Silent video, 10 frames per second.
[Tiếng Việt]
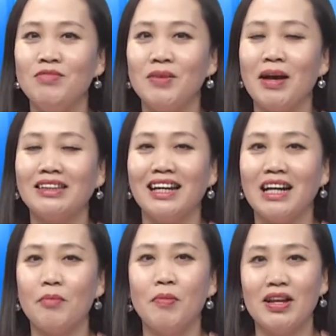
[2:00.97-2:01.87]
trên băng tần
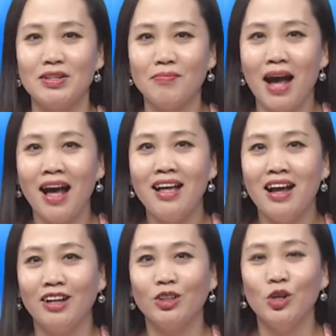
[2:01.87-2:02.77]
57.3 ở
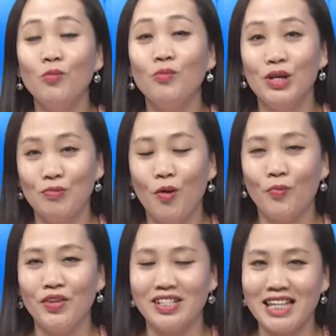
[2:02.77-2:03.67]
ờ, từ
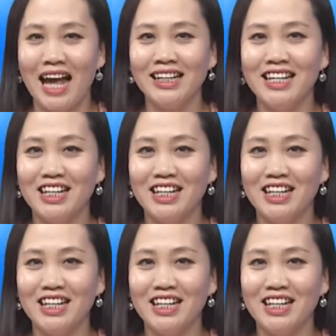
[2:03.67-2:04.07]
11 giờ sáng.